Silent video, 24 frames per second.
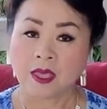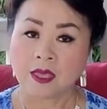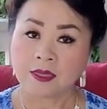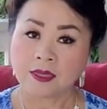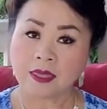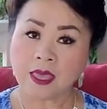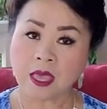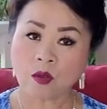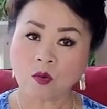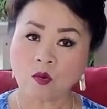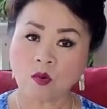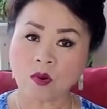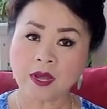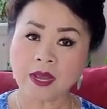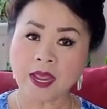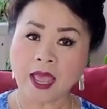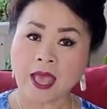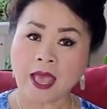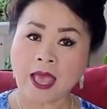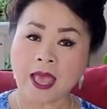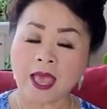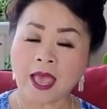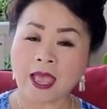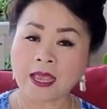cái của niệm
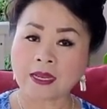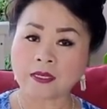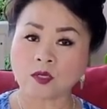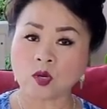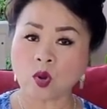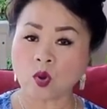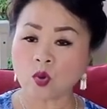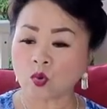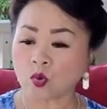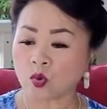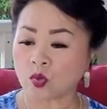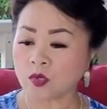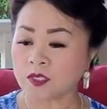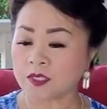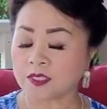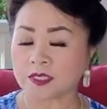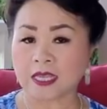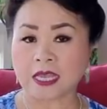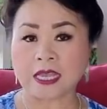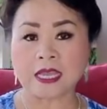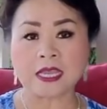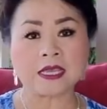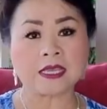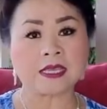hai chỗ của
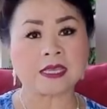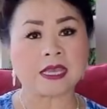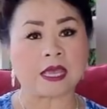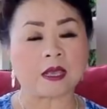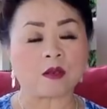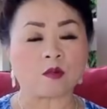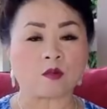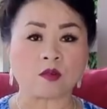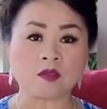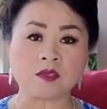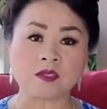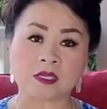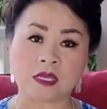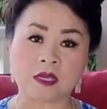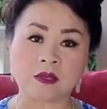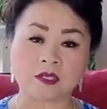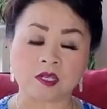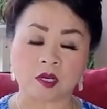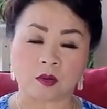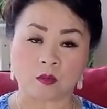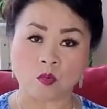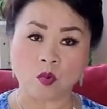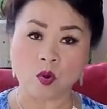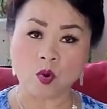sĩ cái của sĩ
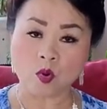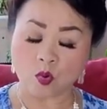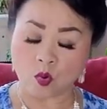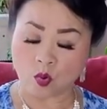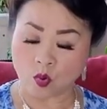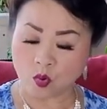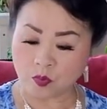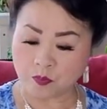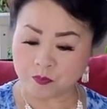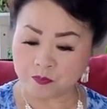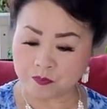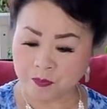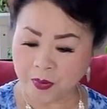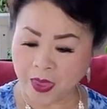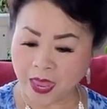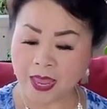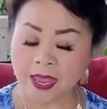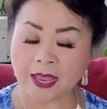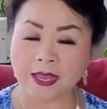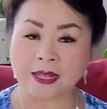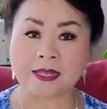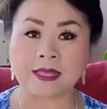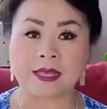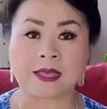chẳng mốt của
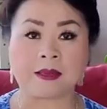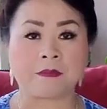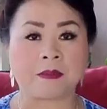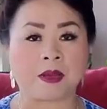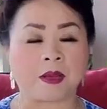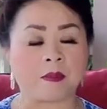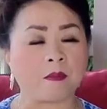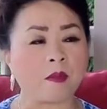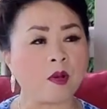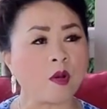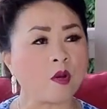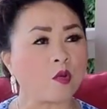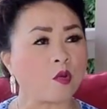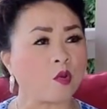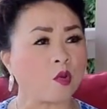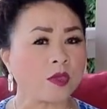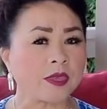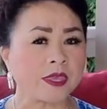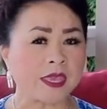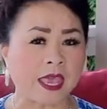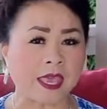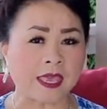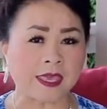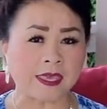bê thế mà mốt của
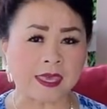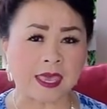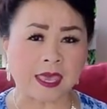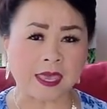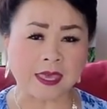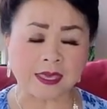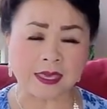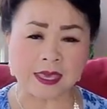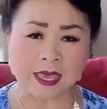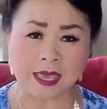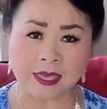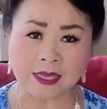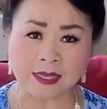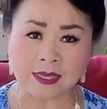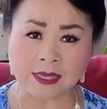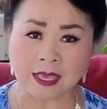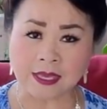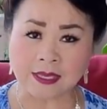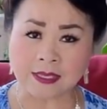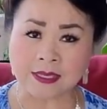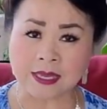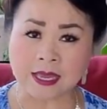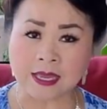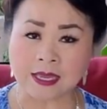chế chế chế chế
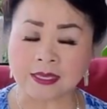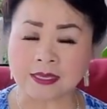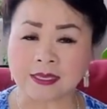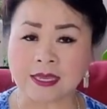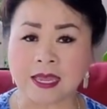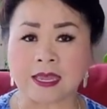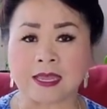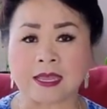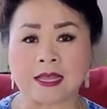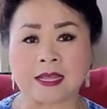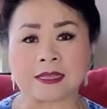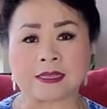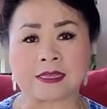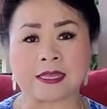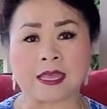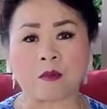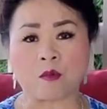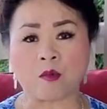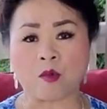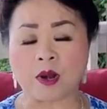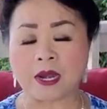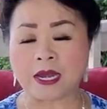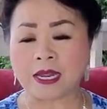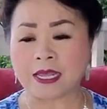chế chế hay tiệt
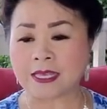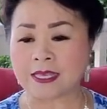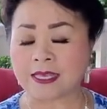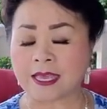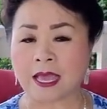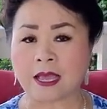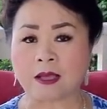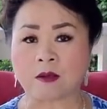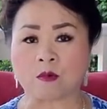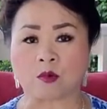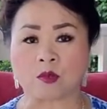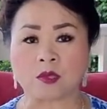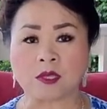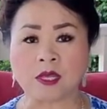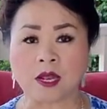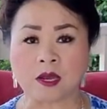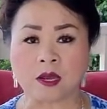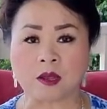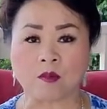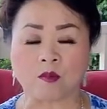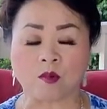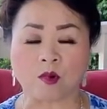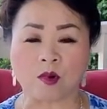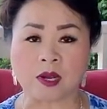ô li cha của tiếng
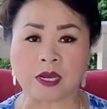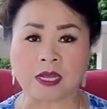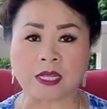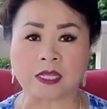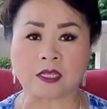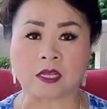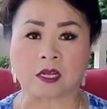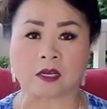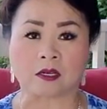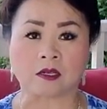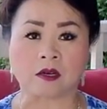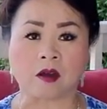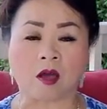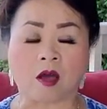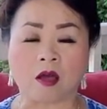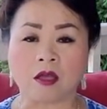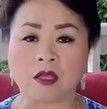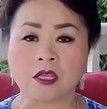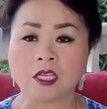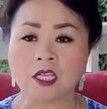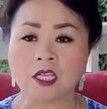liên ô li đầu nó